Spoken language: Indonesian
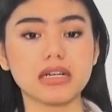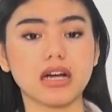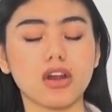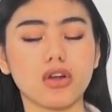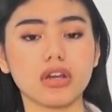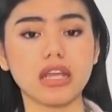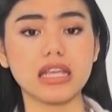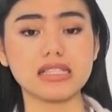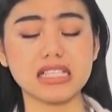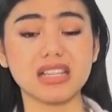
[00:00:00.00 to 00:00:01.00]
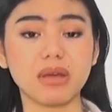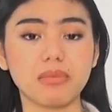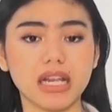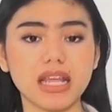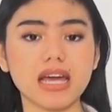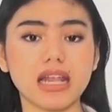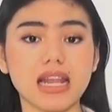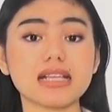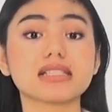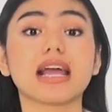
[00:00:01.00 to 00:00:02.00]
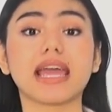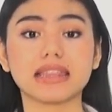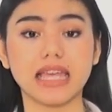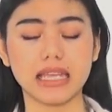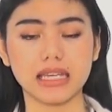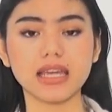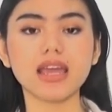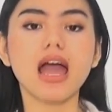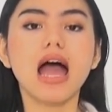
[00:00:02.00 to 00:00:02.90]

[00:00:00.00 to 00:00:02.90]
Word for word: kalau di Justin Bieber ini adalah jaketnya ini